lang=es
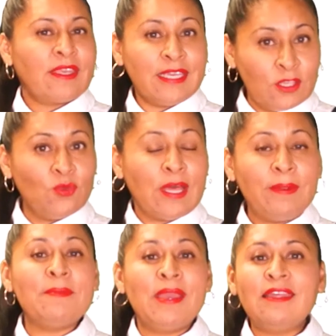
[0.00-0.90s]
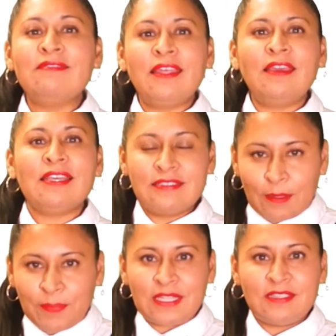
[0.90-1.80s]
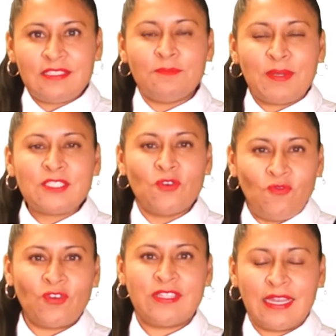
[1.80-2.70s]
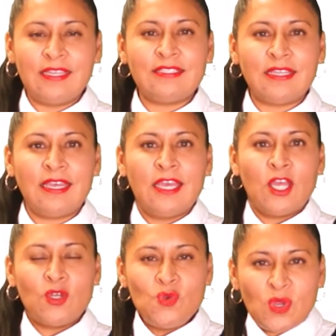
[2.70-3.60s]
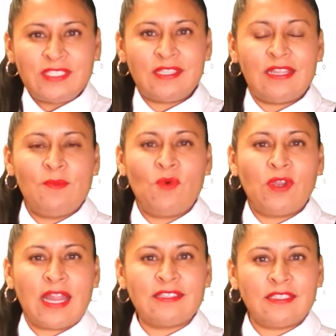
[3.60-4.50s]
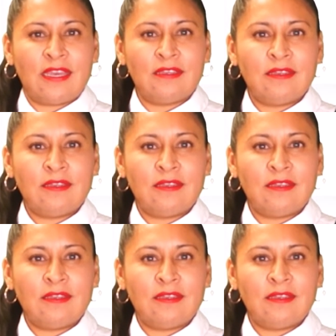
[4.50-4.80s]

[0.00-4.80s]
Indudablemente, esta participación fortalece nuestra democracia